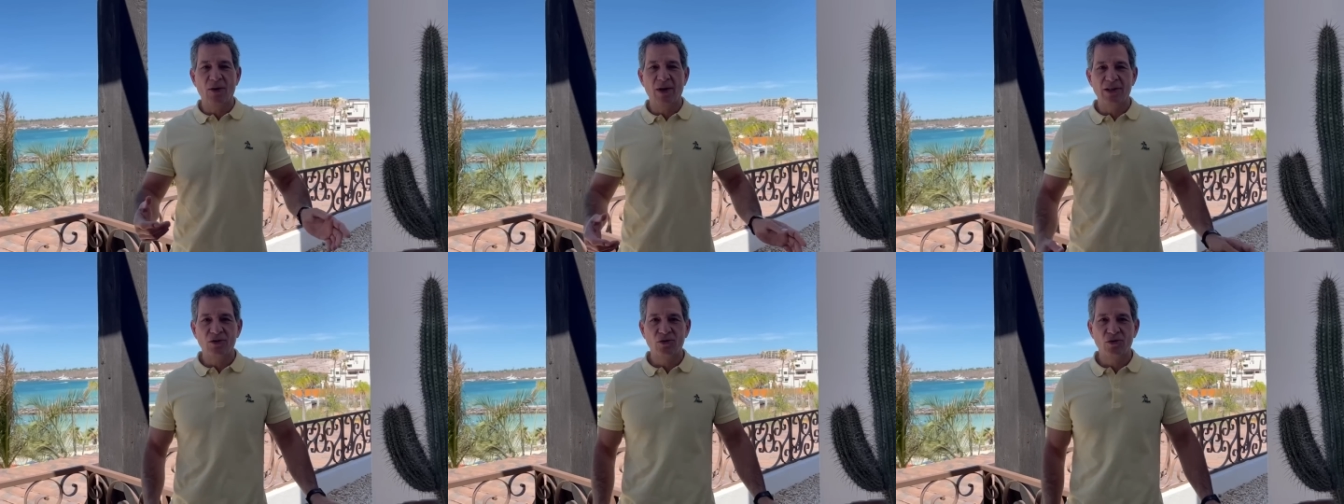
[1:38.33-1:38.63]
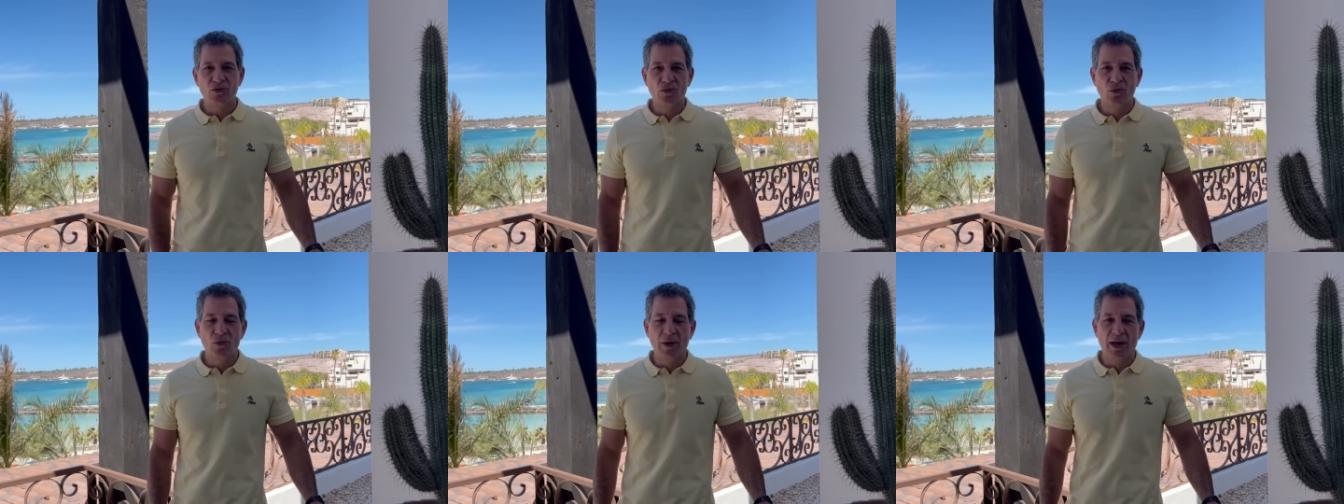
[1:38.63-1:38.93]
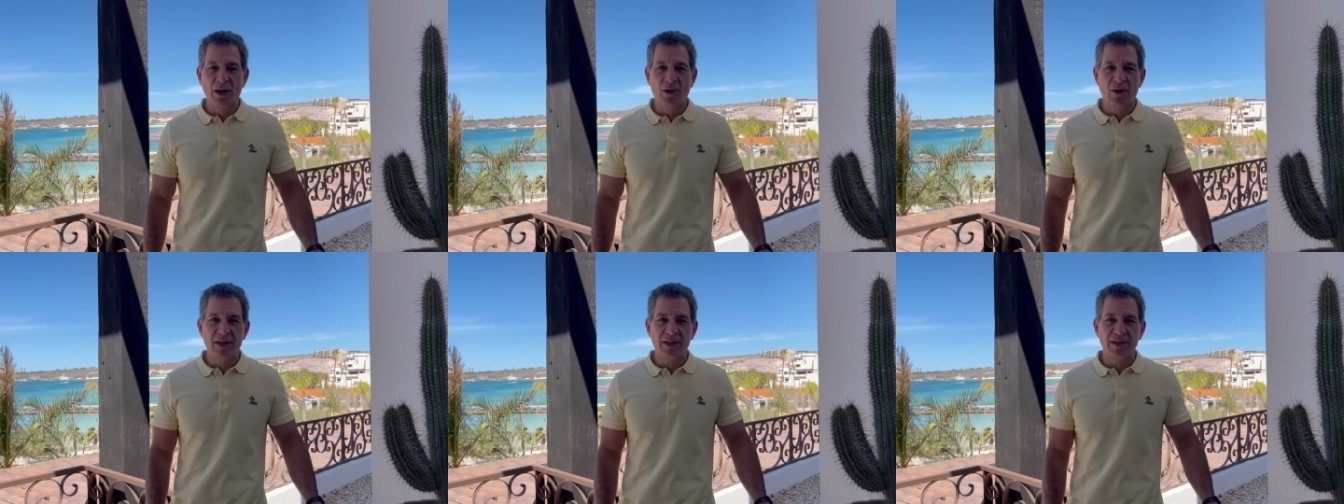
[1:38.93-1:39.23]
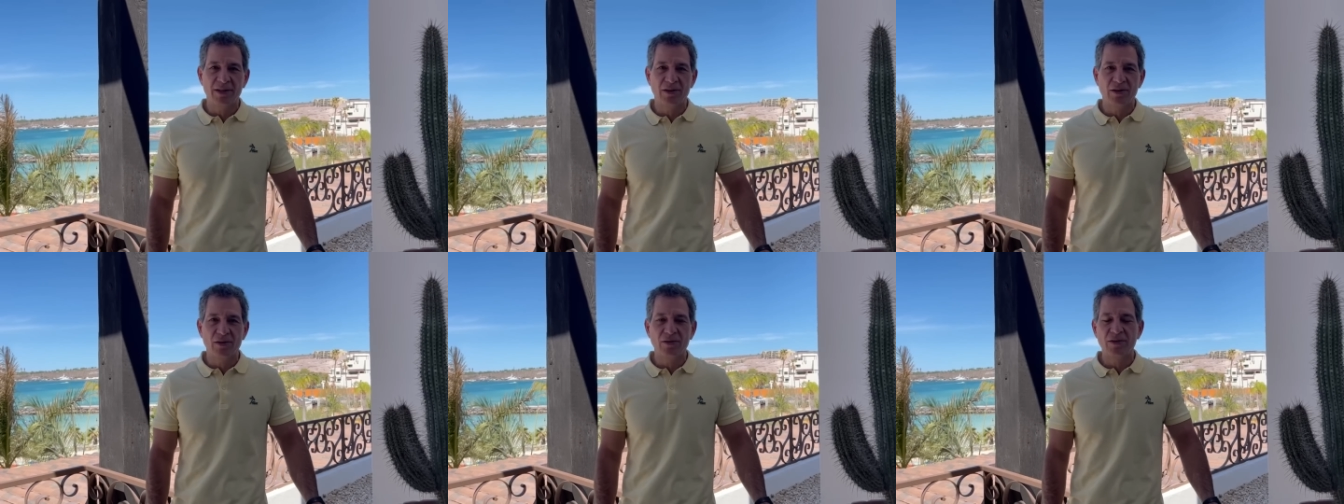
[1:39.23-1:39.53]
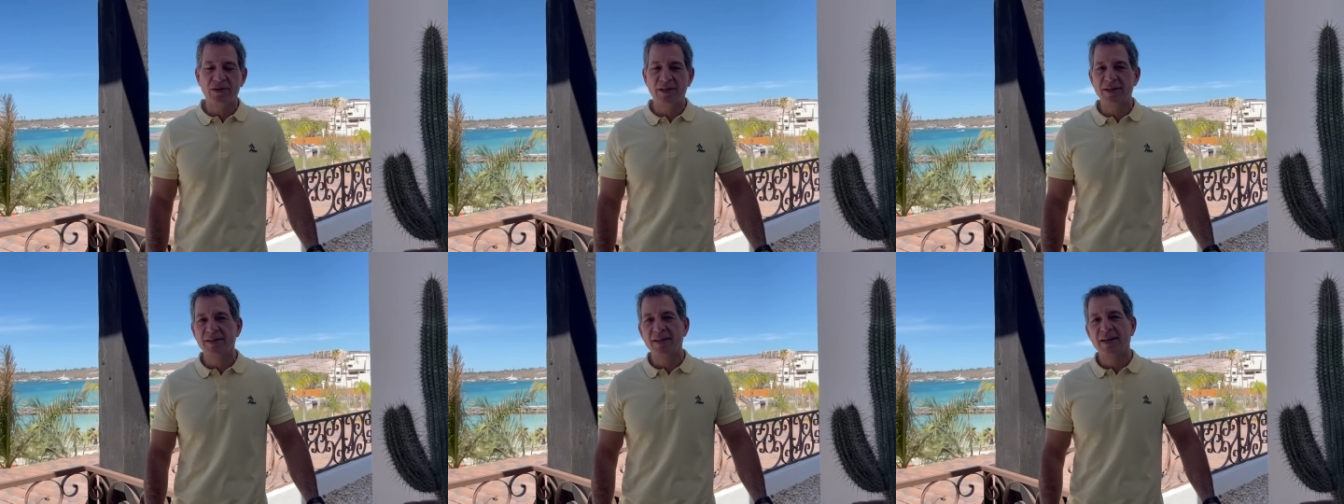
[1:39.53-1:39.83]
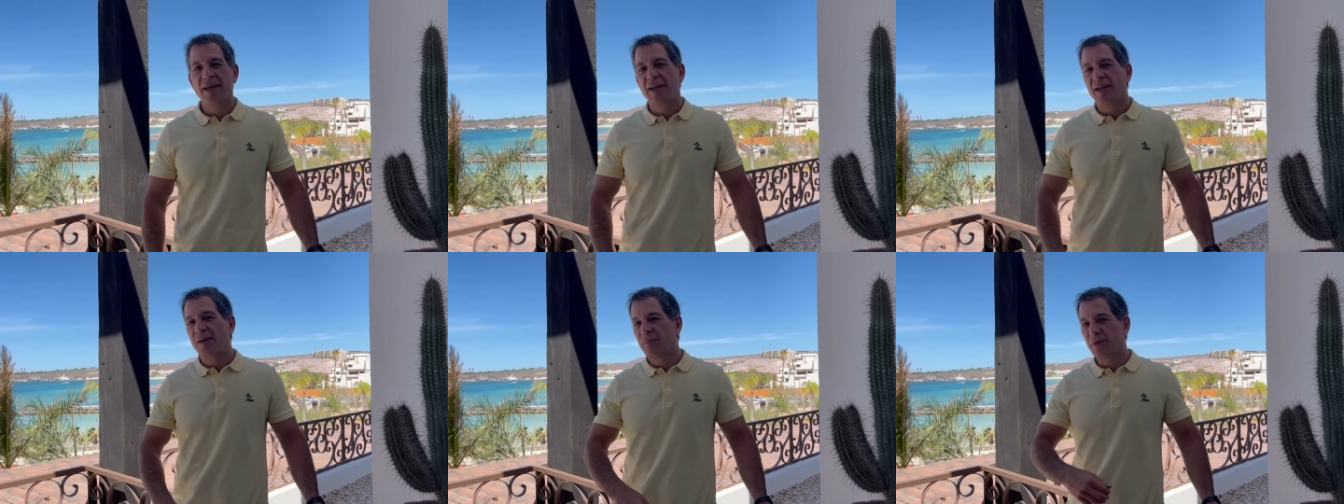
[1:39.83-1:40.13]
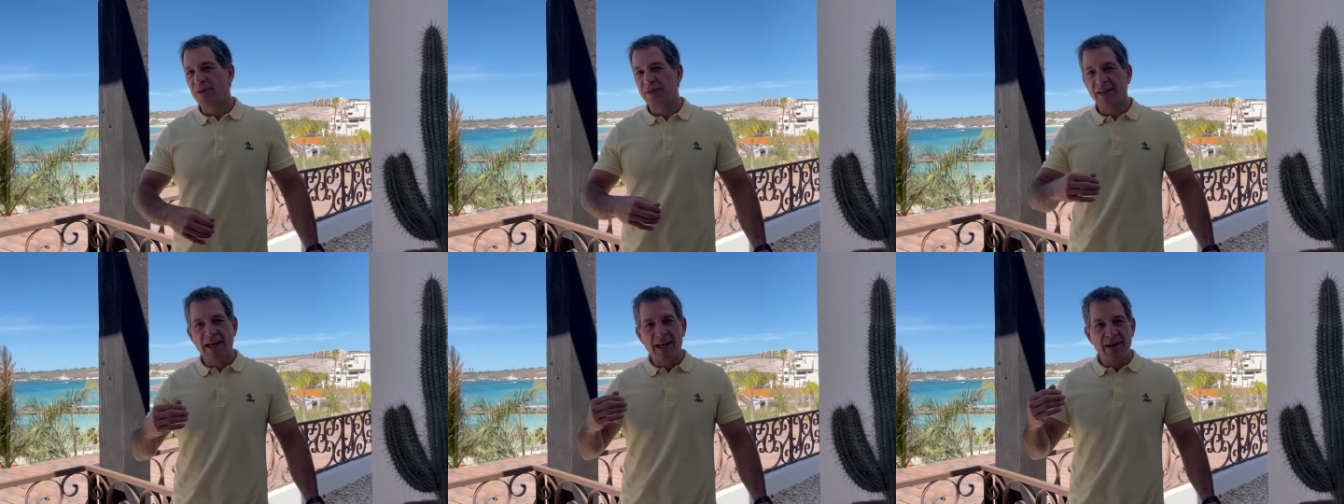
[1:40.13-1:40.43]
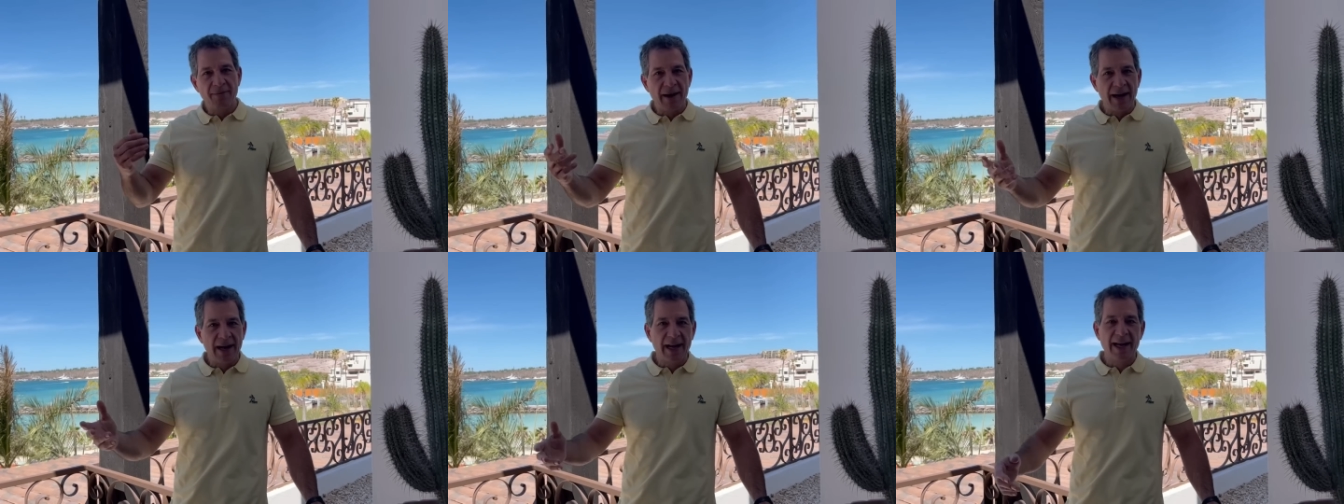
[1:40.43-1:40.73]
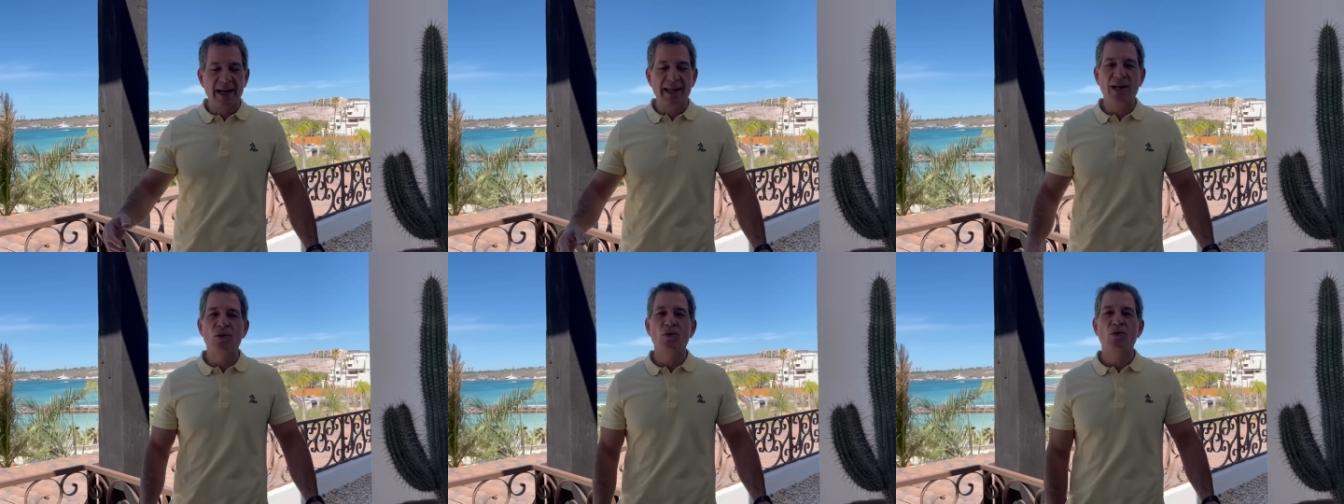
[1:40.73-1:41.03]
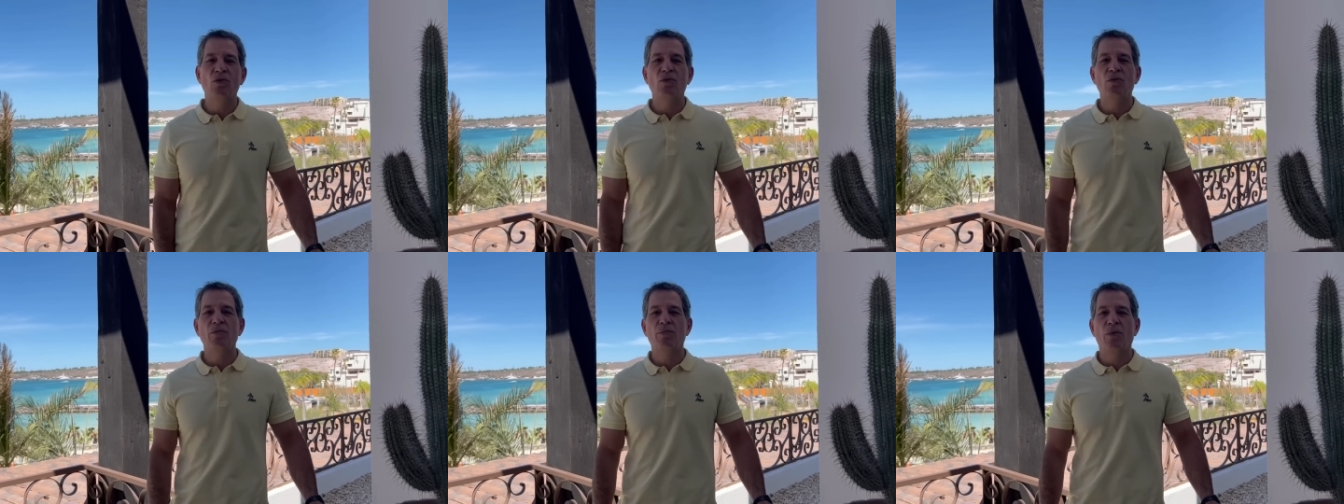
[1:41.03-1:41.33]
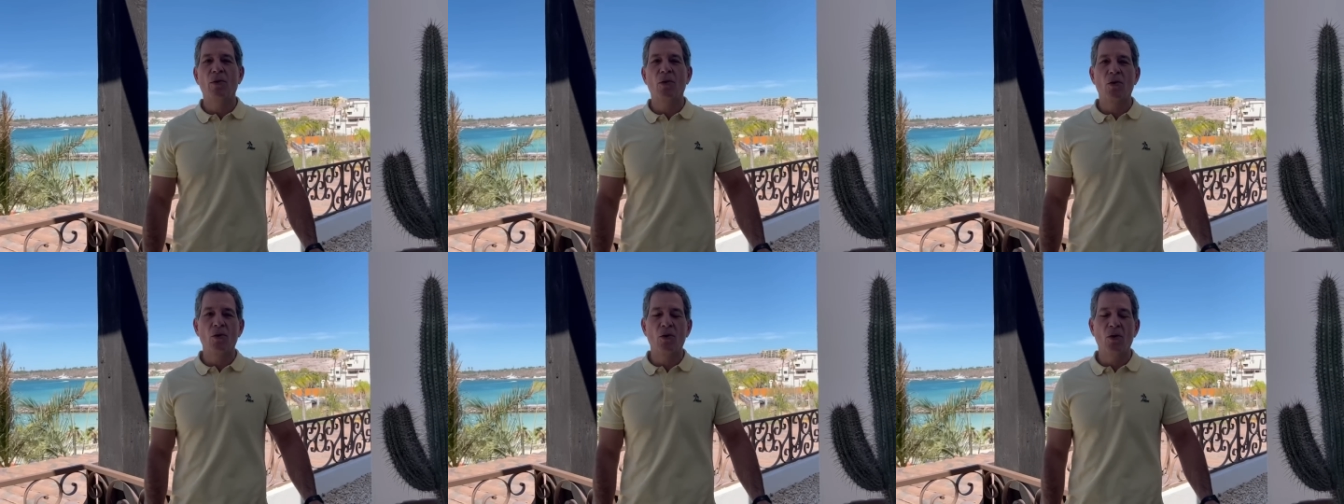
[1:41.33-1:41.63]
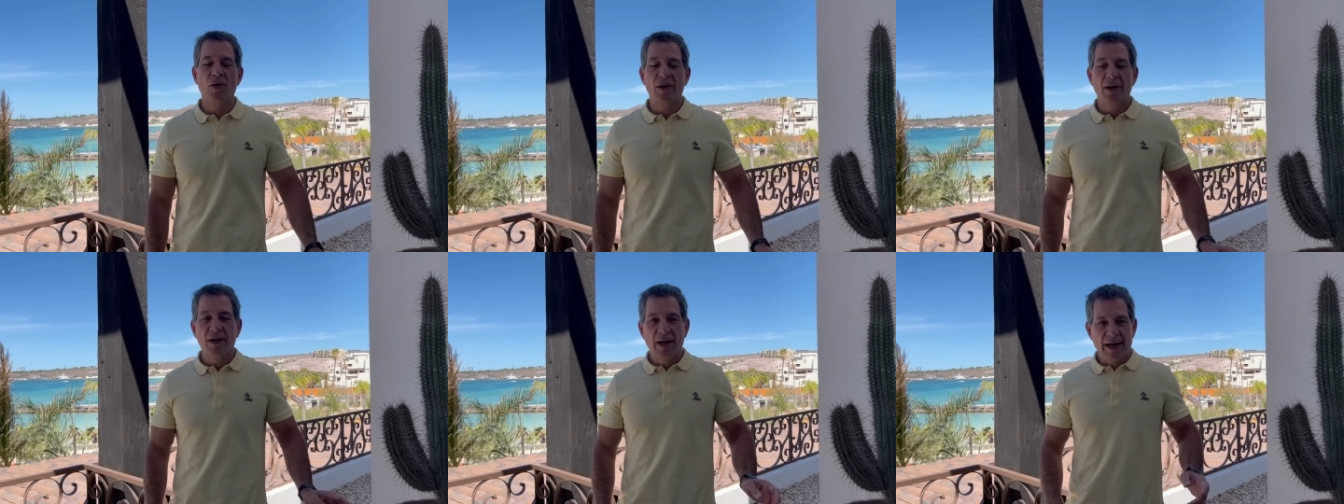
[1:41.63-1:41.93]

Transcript: En sus jugadores. Entonces, pues ahí va cada uno un poco